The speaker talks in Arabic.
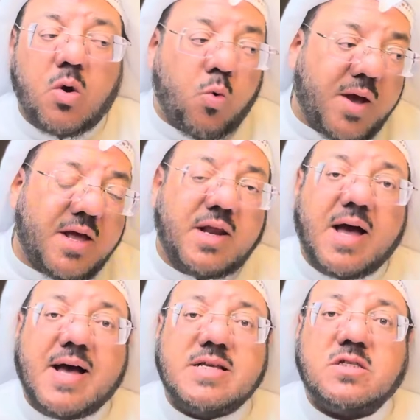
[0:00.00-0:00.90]

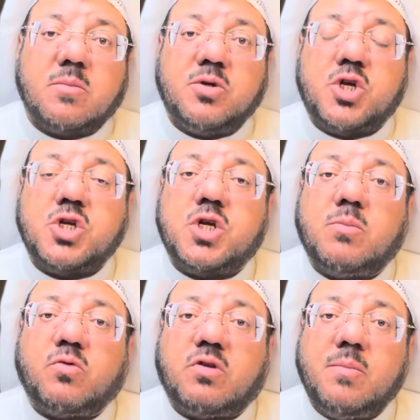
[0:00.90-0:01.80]
وينحاز بجيش
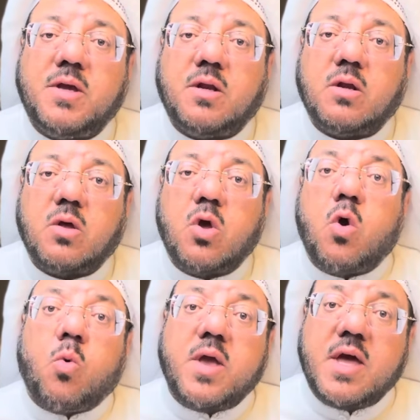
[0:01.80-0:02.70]
المسلمين
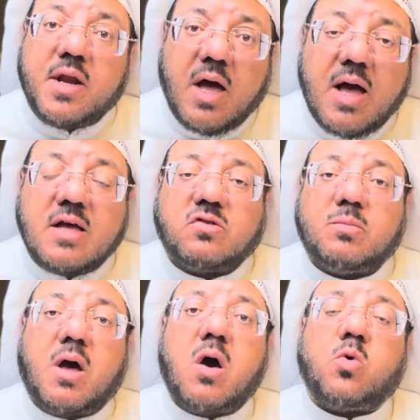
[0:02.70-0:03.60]
وينحاز
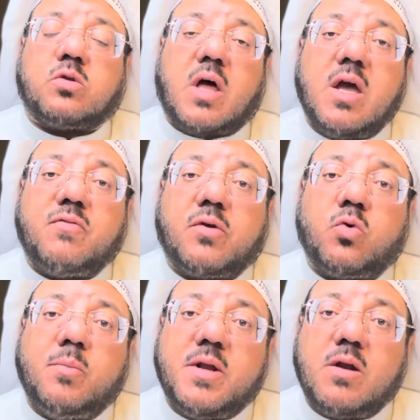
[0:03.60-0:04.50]
معه طائفة
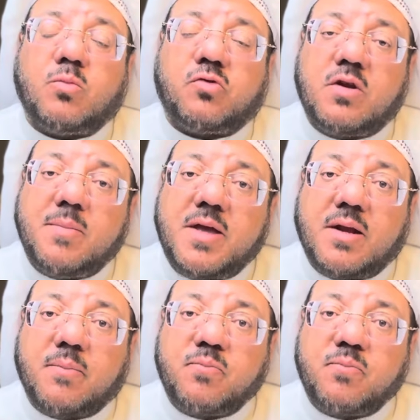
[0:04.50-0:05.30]
من المسلمين